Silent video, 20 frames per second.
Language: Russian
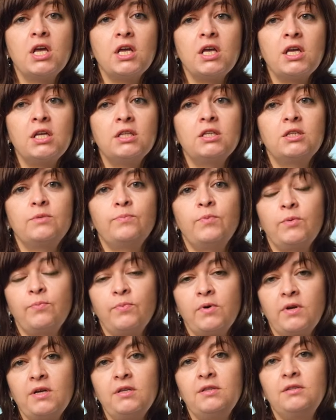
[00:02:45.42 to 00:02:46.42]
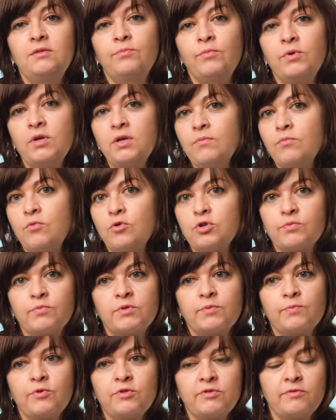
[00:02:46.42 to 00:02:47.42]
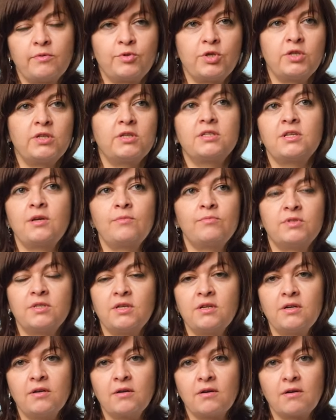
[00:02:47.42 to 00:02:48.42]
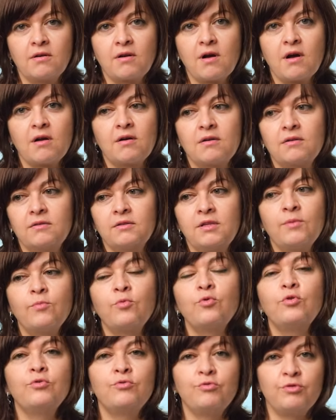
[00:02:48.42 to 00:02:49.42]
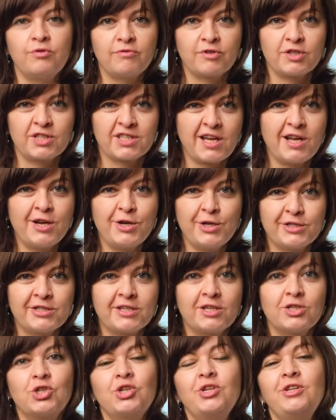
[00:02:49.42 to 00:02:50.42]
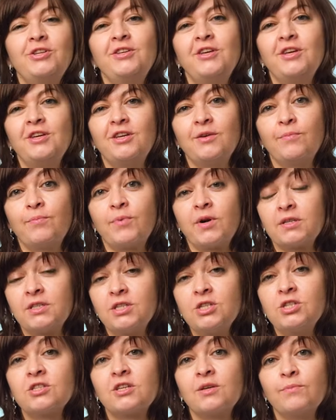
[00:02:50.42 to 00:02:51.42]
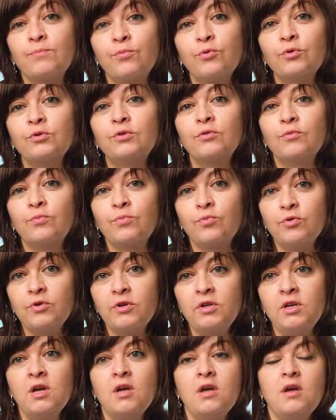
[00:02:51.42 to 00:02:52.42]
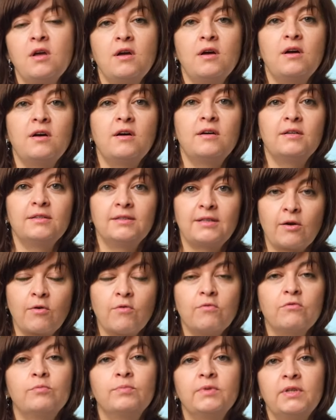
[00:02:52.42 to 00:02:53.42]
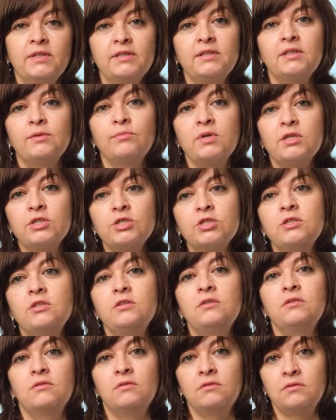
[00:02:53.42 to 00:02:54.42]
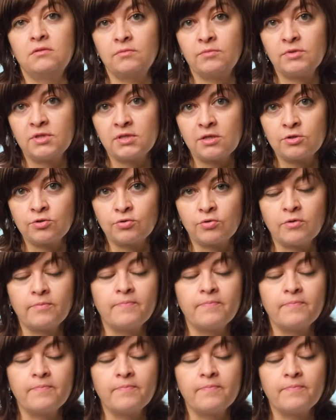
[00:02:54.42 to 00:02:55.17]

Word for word: этот препарат мы можем использовать вообще на самом деле как наиболее универсальный из нашей линейки, практически под любой э, такого плана домашний э, массажер.